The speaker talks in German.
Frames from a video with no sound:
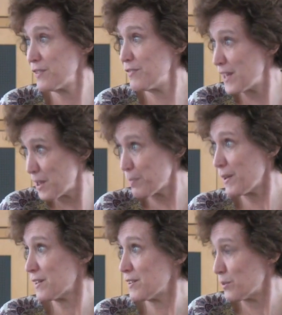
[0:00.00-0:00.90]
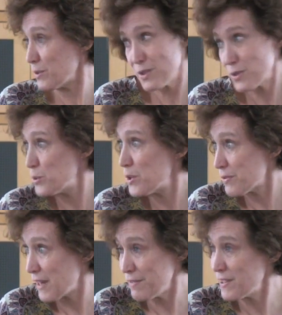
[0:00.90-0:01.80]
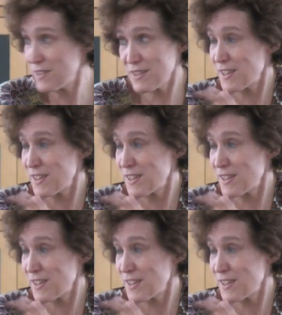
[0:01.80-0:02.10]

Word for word: den Weg gebracht hast oder School of Governance.